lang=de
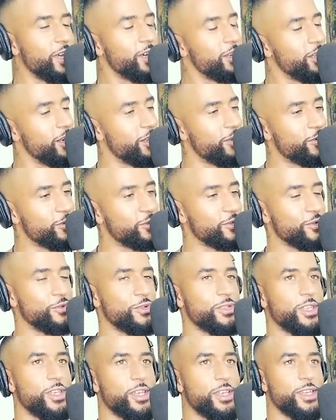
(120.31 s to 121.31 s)
ja, der Leon ist ein
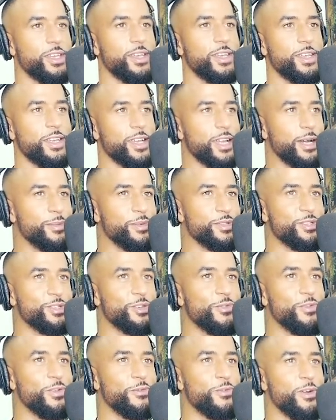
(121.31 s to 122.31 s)
guter, kann man
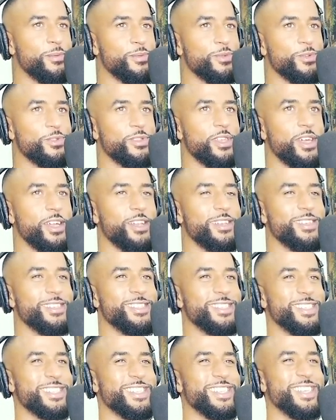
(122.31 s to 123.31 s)
sich auf jeden Fall mit
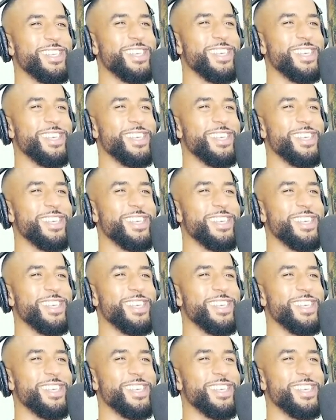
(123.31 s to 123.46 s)
unterhalten.